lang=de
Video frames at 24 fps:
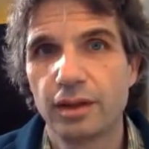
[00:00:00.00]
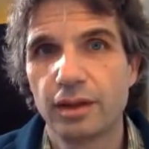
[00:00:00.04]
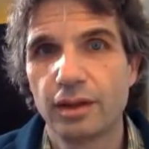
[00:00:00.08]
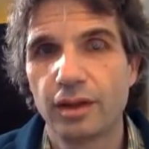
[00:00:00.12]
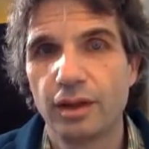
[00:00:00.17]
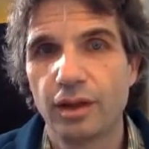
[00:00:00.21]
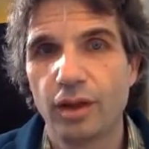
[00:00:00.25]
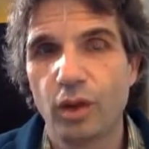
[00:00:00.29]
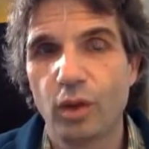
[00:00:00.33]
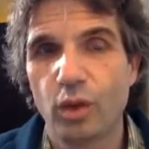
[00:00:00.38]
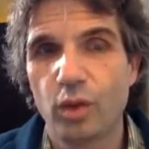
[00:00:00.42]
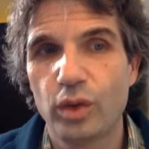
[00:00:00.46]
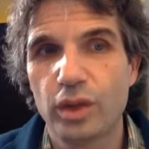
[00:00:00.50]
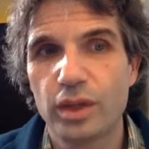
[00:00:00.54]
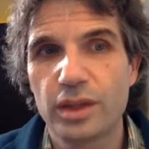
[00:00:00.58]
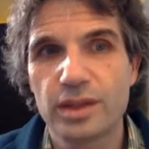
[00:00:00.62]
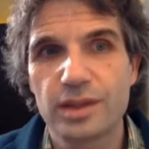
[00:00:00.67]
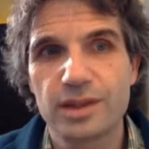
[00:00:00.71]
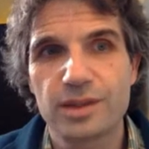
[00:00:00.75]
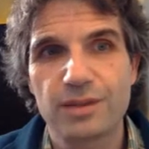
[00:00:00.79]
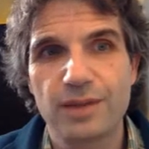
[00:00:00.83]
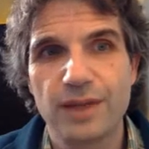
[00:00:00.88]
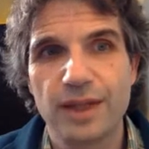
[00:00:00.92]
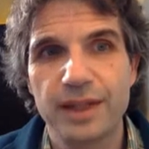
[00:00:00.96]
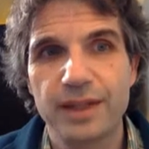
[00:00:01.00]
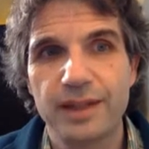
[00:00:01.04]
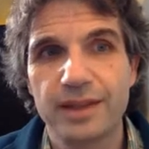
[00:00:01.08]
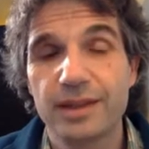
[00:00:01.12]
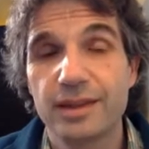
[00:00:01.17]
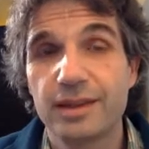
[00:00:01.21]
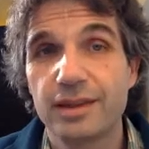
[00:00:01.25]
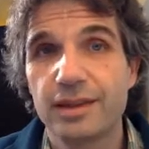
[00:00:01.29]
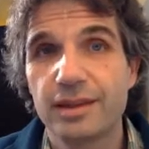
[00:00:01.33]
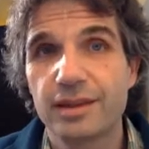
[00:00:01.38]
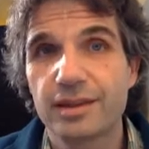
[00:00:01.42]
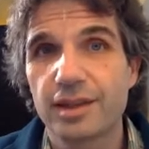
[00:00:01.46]
Und das zweite
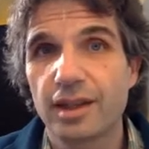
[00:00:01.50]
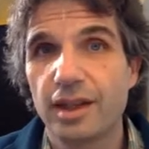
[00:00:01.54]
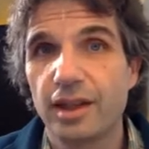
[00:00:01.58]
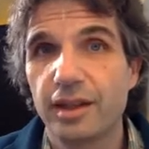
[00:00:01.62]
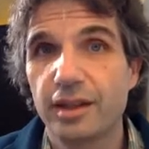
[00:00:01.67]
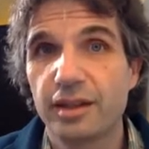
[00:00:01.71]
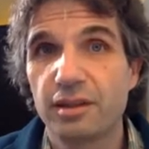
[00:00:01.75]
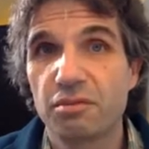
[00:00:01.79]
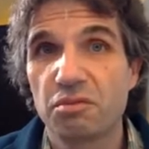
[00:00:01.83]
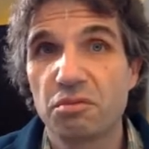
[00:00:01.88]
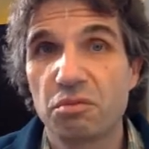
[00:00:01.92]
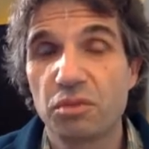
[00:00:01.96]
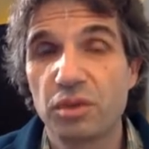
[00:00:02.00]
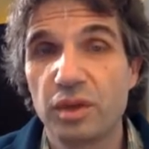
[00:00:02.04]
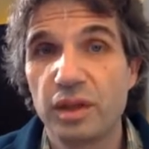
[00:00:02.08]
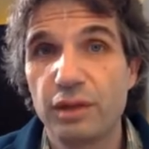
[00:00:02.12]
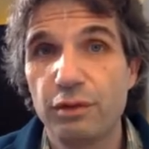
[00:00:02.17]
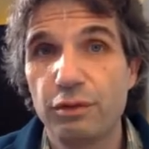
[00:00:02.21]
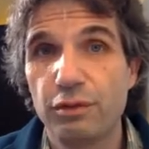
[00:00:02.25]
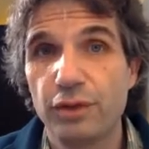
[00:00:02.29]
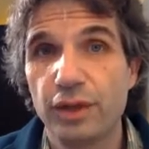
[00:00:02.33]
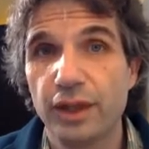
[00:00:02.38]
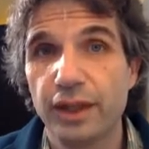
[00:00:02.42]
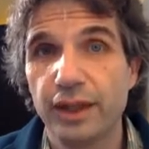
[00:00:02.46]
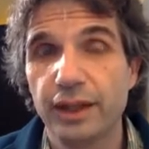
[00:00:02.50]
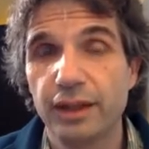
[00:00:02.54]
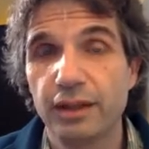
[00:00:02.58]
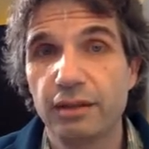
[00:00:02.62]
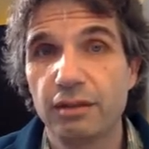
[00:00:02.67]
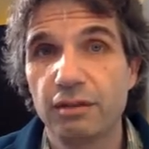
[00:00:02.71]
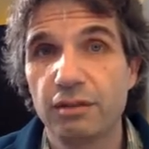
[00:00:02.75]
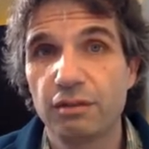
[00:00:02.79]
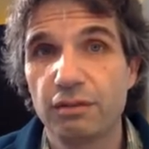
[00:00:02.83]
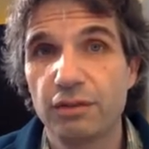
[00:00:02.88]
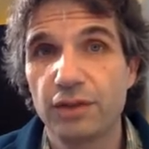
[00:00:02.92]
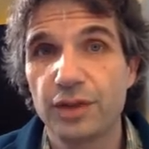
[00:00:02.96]
ist ein Define,
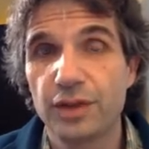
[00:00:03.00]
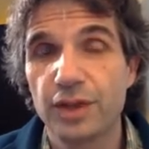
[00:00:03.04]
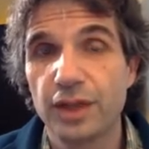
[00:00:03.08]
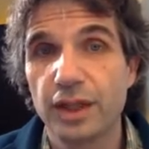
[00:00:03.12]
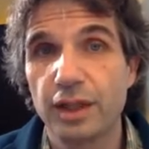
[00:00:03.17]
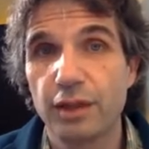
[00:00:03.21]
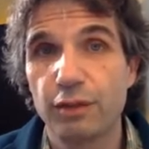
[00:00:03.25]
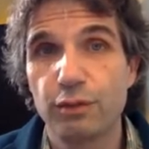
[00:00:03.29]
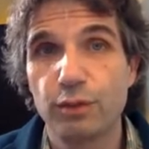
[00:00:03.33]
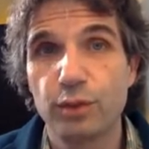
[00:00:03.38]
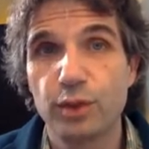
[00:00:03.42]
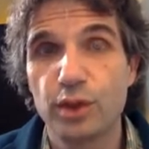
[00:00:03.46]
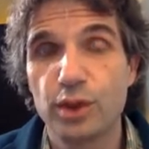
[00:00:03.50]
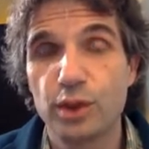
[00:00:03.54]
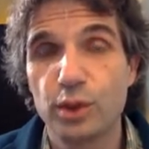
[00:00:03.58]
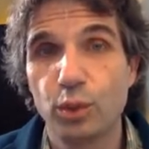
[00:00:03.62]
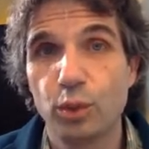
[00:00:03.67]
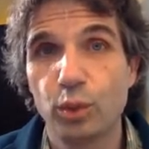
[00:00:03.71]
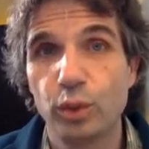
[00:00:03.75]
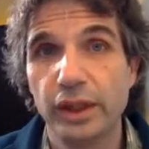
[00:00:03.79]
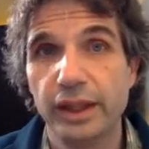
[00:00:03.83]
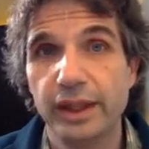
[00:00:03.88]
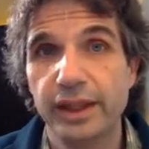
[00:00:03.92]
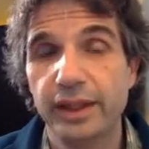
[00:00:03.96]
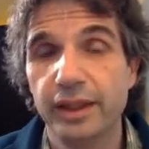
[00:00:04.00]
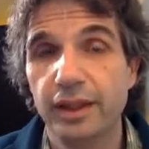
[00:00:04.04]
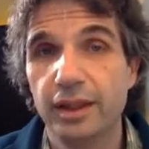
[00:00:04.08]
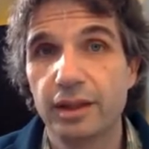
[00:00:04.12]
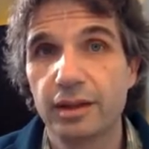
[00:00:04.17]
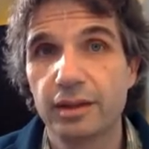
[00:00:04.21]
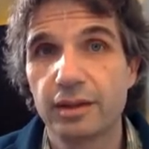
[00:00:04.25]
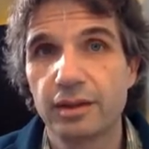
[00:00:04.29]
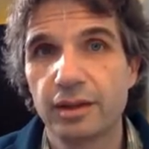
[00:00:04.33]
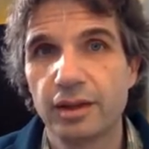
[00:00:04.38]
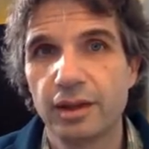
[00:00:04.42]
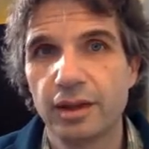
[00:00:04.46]
was einer Funktion
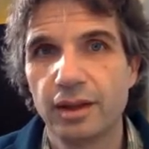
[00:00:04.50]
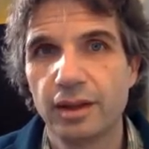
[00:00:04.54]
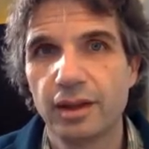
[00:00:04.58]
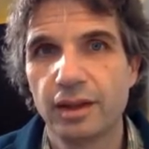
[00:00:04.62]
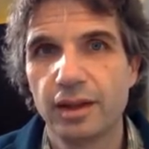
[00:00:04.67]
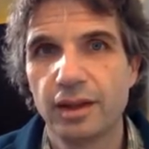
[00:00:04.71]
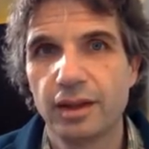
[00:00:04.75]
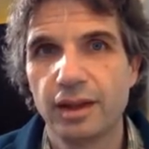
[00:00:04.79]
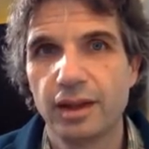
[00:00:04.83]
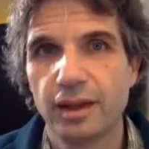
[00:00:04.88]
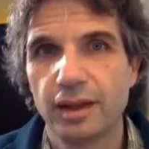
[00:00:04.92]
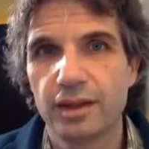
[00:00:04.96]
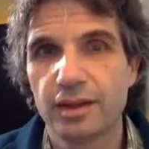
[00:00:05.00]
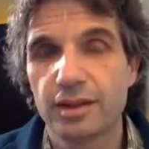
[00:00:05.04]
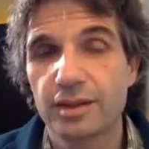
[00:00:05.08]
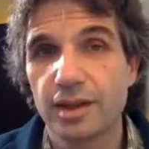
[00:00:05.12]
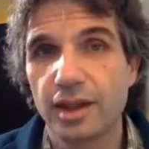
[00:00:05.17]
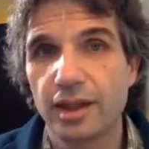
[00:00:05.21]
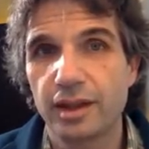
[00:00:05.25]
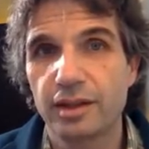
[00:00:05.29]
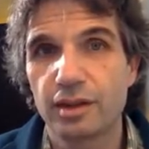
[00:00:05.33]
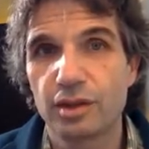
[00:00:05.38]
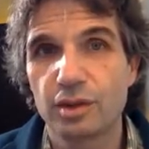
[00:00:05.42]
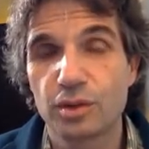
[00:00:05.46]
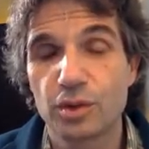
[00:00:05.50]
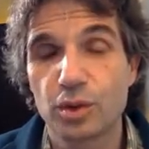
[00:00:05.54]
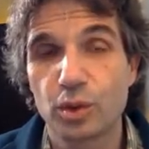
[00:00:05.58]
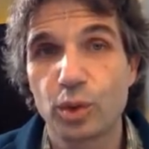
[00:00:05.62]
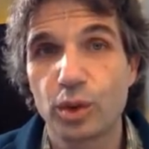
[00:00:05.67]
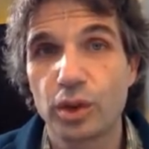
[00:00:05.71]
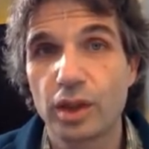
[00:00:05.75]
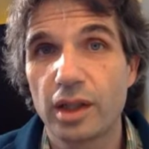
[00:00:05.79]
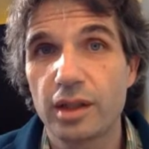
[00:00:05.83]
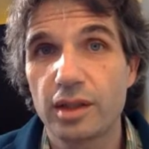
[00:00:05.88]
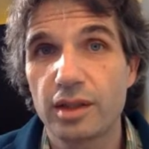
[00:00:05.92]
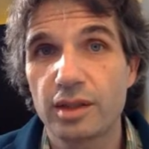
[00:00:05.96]
ähnelt. Es ist ein
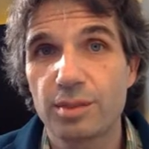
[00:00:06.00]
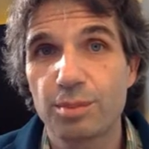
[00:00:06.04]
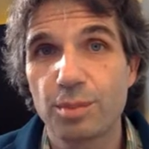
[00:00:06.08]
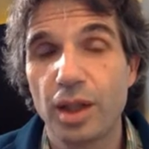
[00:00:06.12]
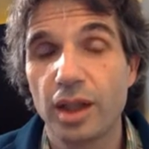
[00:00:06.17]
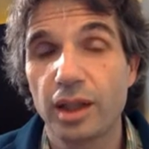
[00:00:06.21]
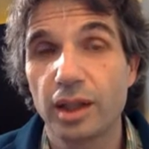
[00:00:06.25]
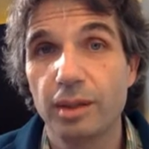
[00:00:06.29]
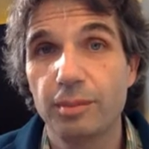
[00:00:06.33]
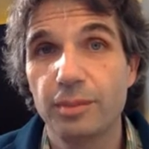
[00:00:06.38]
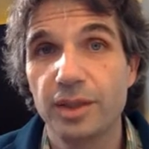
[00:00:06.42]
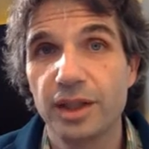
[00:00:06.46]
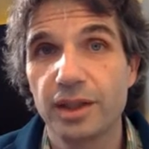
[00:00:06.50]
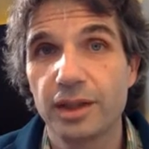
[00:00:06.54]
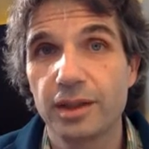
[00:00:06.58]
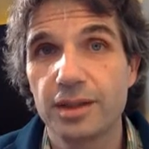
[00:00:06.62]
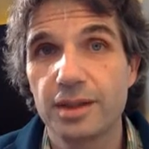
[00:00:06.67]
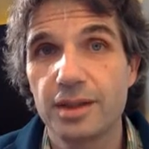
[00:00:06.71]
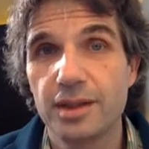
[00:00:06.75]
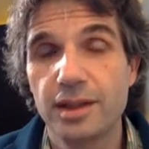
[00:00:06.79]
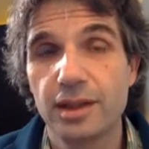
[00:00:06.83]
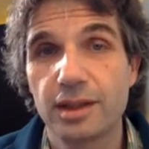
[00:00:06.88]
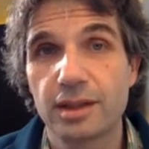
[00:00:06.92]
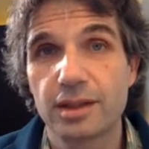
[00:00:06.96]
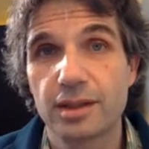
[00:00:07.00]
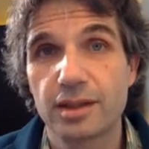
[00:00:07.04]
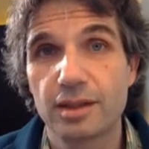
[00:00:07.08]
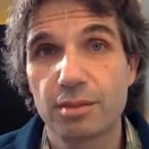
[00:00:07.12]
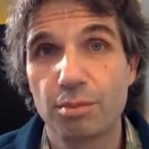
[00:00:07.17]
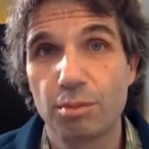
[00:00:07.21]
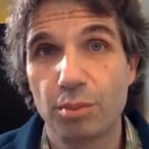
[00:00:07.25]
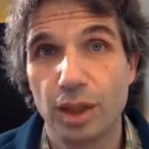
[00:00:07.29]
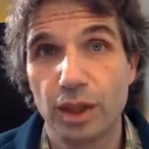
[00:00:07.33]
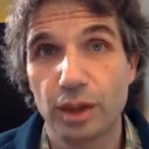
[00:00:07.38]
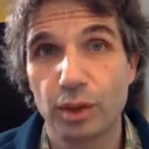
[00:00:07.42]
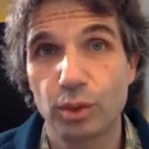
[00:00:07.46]
sogenanntes parametrisiertes
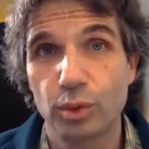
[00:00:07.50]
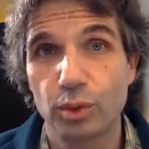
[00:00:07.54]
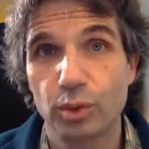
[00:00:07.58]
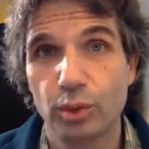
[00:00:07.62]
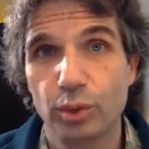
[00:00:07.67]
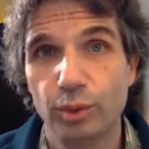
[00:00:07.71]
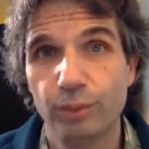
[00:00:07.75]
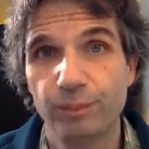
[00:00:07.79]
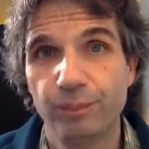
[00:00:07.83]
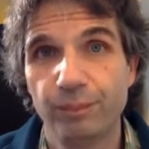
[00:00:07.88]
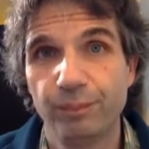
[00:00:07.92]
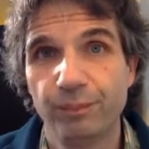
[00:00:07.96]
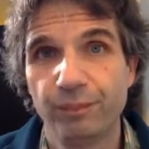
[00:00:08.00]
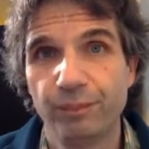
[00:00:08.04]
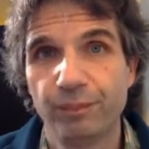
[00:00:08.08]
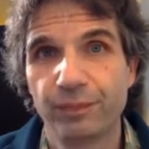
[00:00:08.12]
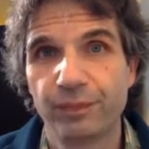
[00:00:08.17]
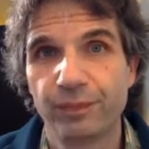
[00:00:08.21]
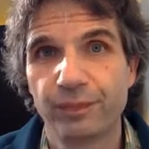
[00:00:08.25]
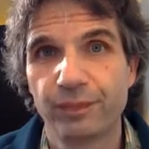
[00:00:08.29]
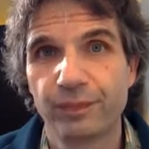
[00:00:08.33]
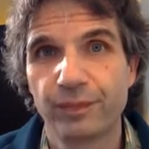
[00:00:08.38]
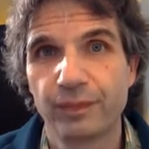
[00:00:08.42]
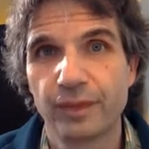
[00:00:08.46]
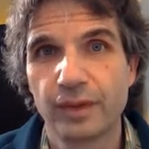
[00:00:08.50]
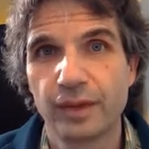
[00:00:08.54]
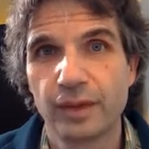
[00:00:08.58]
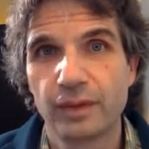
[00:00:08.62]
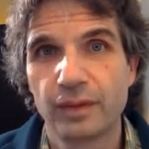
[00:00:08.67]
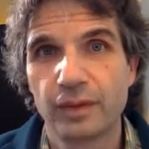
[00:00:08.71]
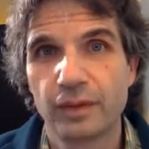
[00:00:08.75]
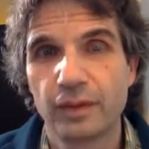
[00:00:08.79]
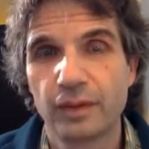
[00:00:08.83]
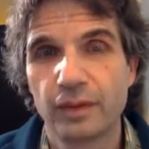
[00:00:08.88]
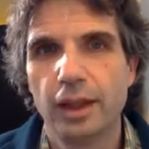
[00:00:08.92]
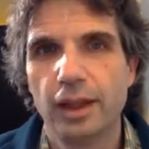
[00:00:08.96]
Makro.
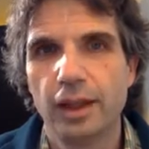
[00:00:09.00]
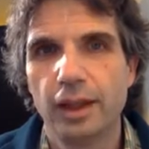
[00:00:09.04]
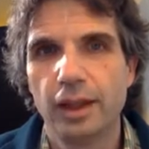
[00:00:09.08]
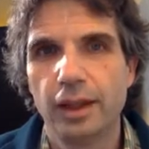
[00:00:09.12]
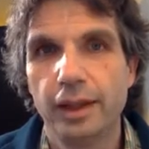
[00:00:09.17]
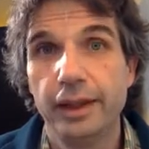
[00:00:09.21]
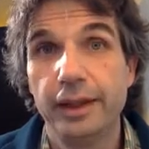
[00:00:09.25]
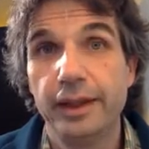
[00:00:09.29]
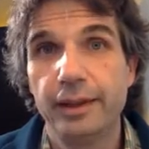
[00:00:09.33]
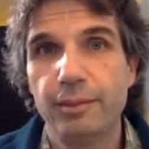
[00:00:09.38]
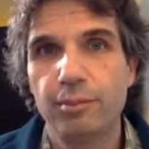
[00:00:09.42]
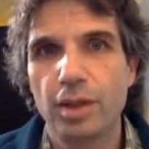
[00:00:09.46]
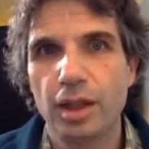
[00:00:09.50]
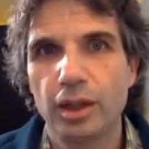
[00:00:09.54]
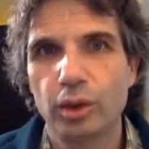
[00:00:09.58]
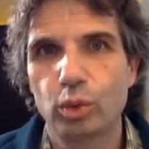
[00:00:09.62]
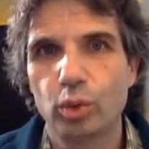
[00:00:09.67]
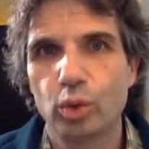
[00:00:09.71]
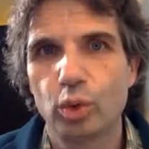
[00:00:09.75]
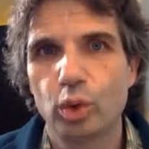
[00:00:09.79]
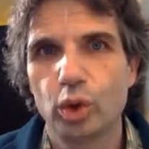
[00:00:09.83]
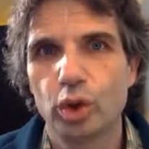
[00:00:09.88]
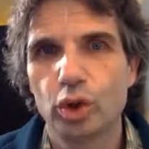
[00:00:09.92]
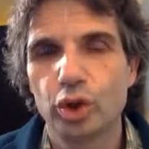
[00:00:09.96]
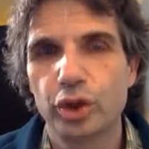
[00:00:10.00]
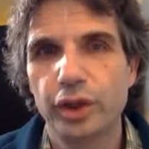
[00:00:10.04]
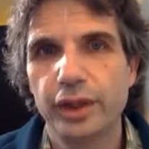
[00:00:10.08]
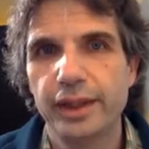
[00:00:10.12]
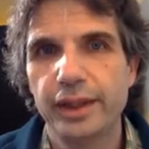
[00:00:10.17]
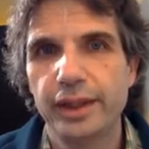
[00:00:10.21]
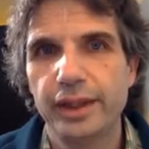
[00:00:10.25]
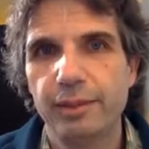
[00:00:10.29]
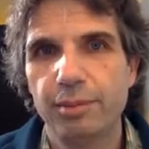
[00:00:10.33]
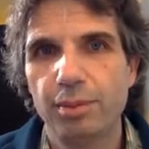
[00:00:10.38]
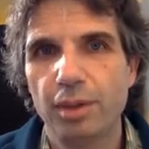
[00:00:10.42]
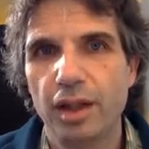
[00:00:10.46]
In dem Makro stehen
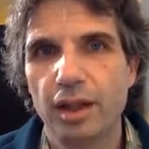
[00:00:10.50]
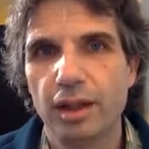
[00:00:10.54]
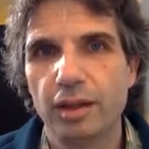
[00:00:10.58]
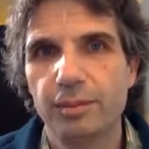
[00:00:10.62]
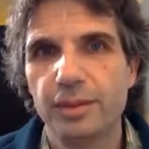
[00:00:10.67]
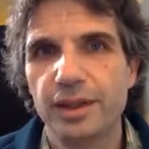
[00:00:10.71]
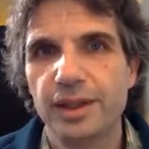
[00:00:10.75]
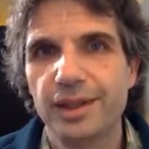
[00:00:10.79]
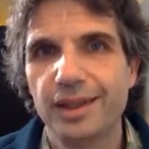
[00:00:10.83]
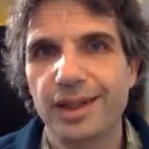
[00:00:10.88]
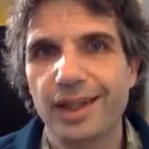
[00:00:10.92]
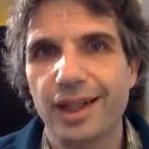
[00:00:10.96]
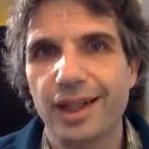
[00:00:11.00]
die Parameter a